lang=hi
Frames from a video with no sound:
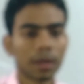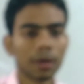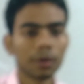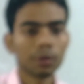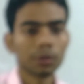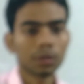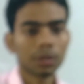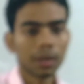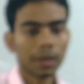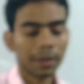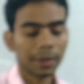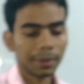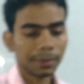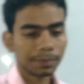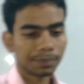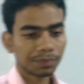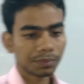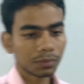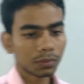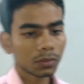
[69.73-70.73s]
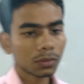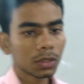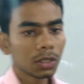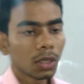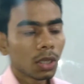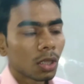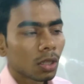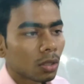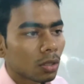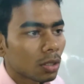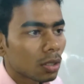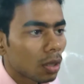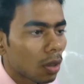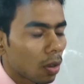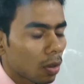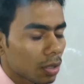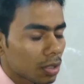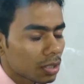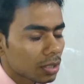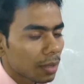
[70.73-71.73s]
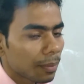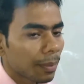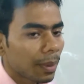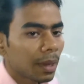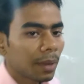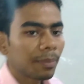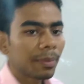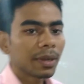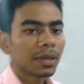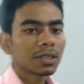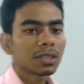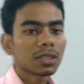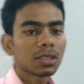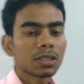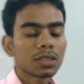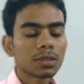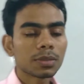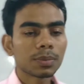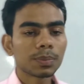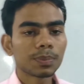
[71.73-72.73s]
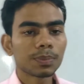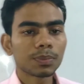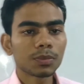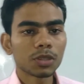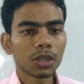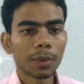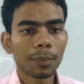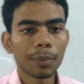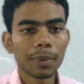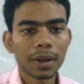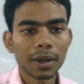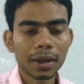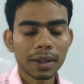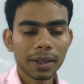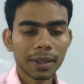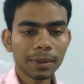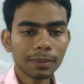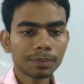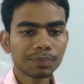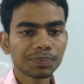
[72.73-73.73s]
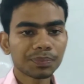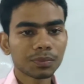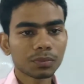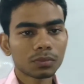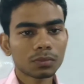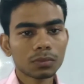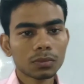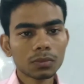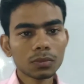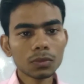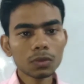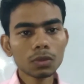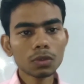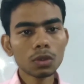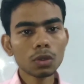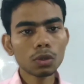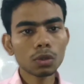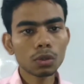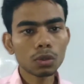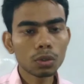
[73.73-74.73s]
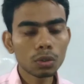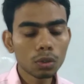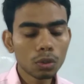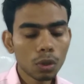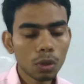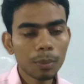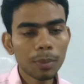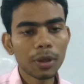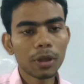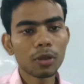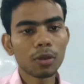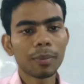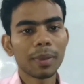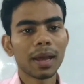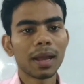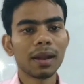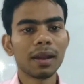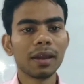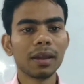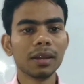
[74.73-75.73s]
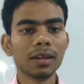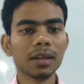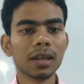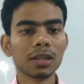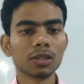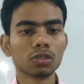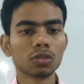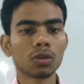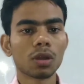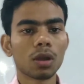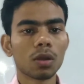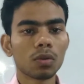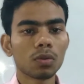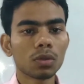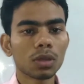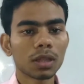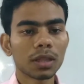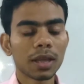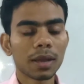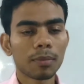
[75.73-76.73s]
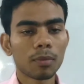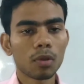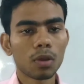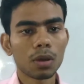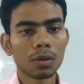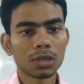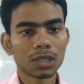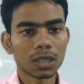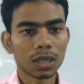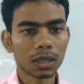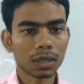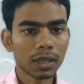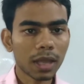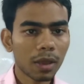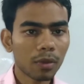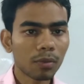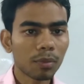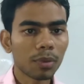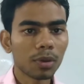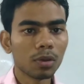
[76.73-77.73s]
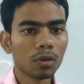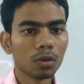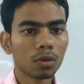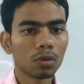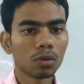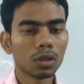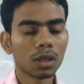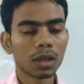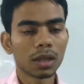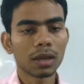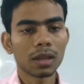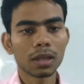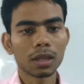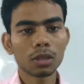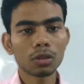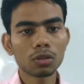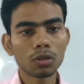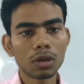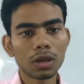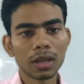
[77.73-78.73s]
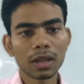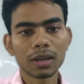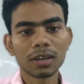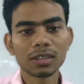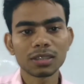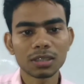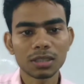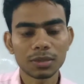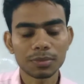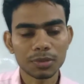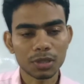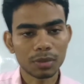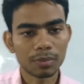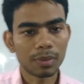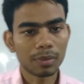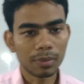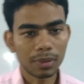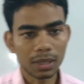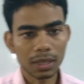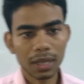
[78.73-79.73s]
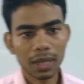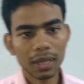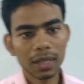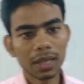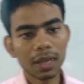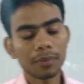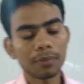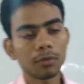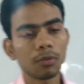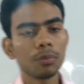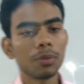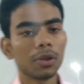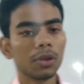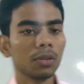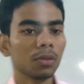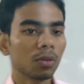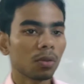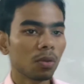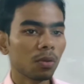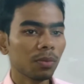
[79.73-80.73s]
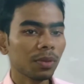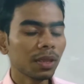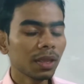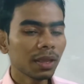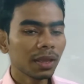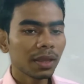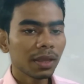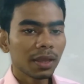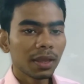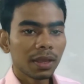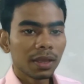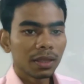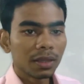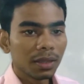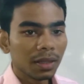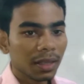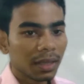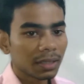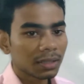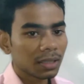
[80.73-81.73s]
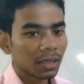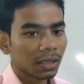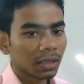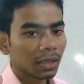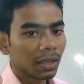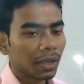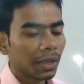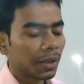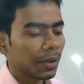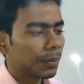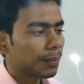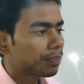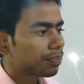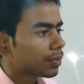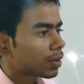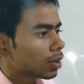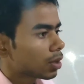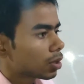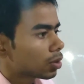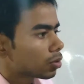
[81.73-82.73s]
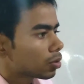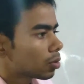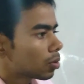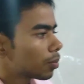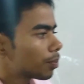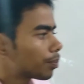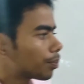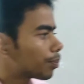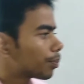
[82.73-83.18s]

क्या होता है तो और इससे पहले फ्रेंड्स इस चैप्टर के दो वीडियो में ऑलरेडी डाल चुका हूँ यदि आपको आवश्यकता है उन वीडियो को देखने की तो लिंक डिस्क्रिप्शन में मिल जाएगी आप उन वीडियो को भी देख सकते हैं तो